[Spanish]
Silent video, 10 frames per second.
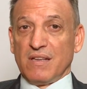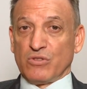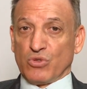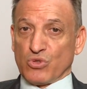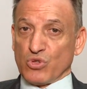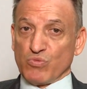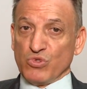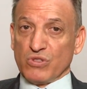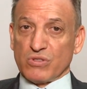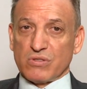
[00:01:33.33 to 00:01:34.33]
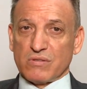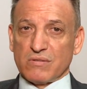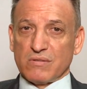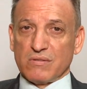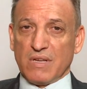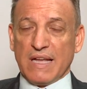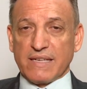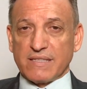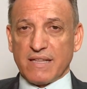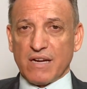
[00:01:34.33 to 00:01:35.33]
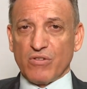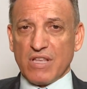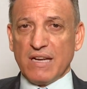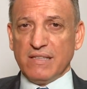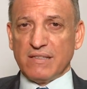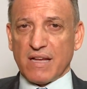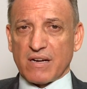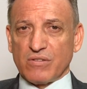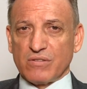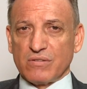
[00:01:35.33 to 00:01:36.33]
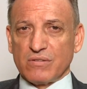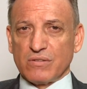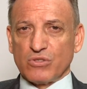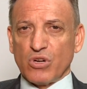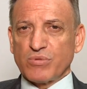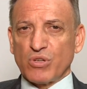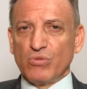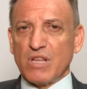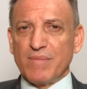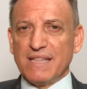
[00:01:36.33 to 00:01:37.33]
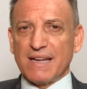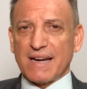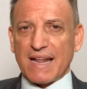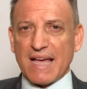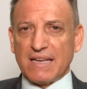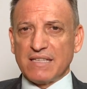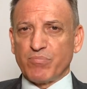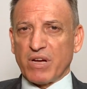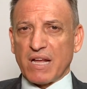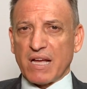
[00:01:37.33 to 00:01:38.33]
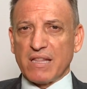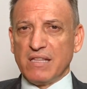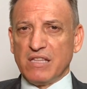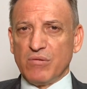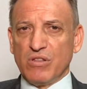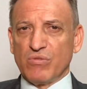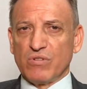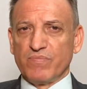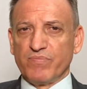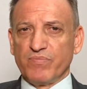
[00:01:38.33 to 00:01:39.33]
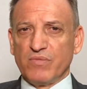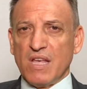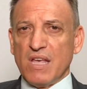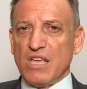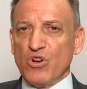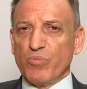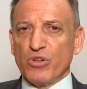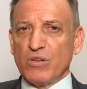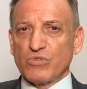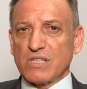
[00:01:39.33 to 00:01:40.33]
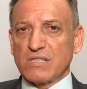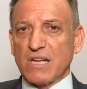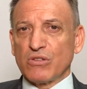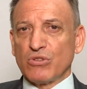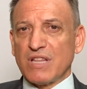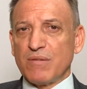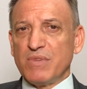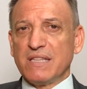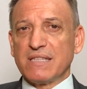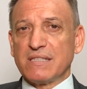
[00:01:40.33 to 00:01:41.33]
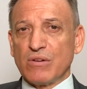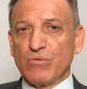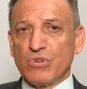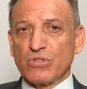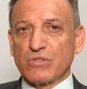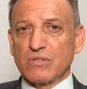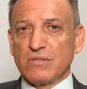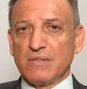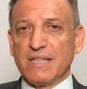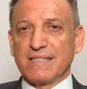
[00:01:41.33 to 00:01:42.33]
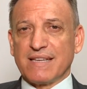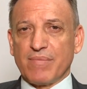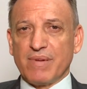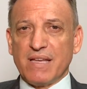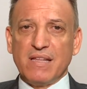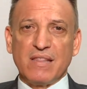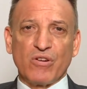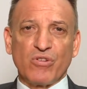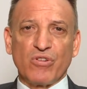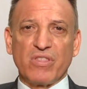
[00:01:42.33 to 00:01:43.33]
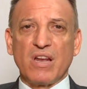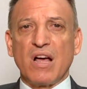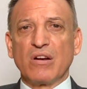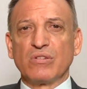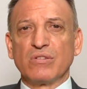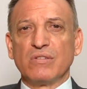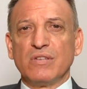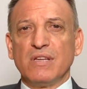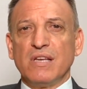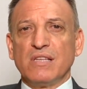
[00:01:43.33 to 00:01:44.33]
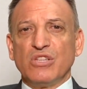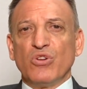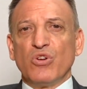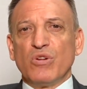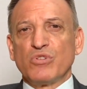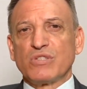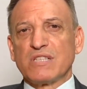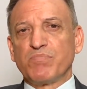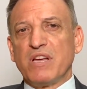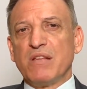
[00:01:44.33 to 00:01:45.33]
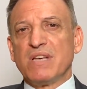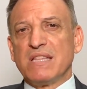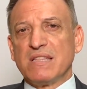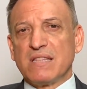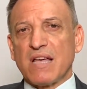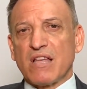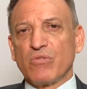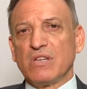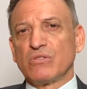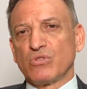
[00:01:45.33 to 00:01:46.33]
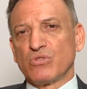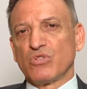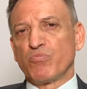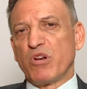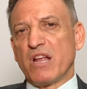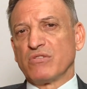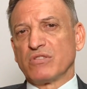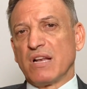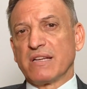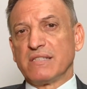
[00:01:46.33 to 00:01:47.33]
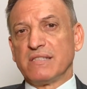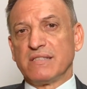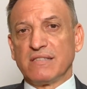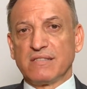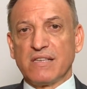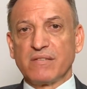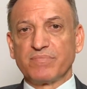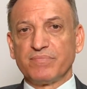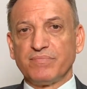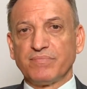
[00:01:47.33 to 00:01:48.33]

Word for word: Estos dos mundos, el externo y el interno, son absolutamente reales para cada individuo, y no podemos estar totalmente seguros de saber y de conocer algo si no lo hemos experimentado en estos dos planos de la existencia.